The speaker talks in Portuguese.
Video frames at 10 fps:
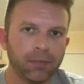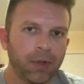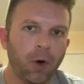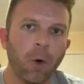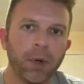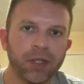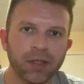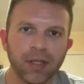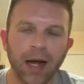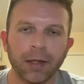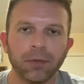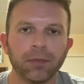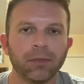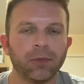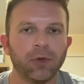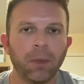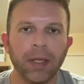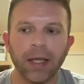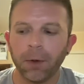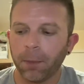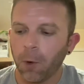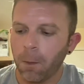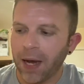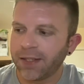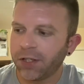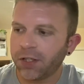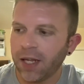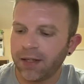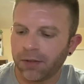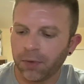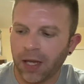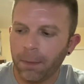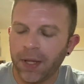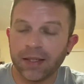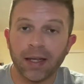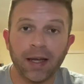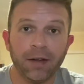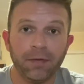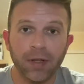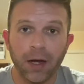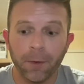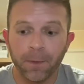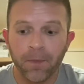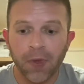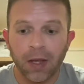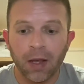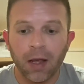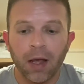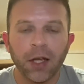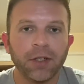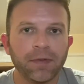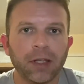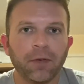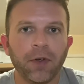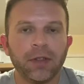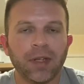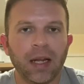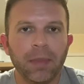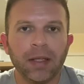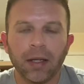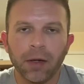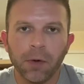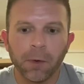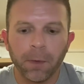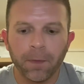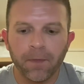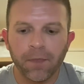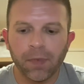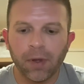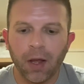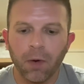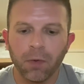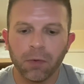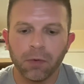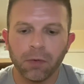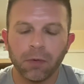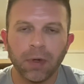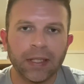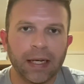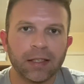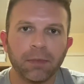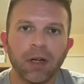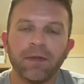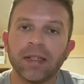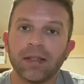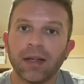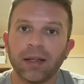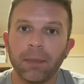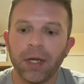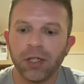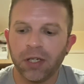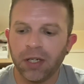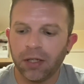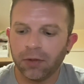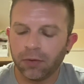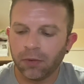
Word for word: romantizado, de uma maneira um pouco mais extensa do que apenas aquele final. E de fato foi isso que ele me entregou. Né? O, o André Assim ele fez exatamente isso.